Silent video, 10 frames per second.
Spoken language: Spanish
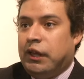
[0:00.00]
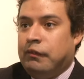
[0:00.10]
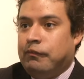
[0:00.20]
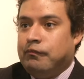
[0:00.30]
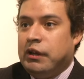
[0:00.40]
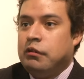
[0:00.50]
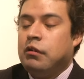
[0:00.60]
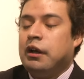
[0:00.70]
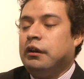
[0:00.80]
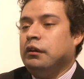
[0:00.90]
En primer
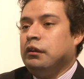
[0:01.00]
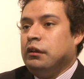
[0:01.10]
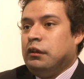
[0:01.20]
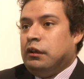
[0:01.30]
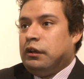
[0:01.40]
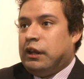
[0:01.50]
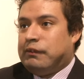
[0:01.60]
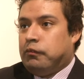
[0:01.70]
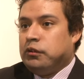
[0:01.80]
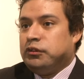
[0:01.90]
lugar, la
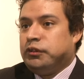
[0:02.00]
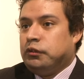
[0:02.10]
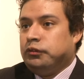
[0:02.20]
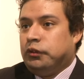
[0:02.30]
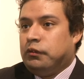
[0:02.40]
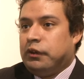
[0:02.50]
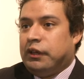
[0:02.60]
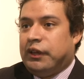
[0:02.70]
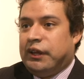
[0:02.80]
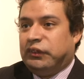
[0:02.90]
exposición
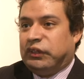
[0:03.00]
sobre el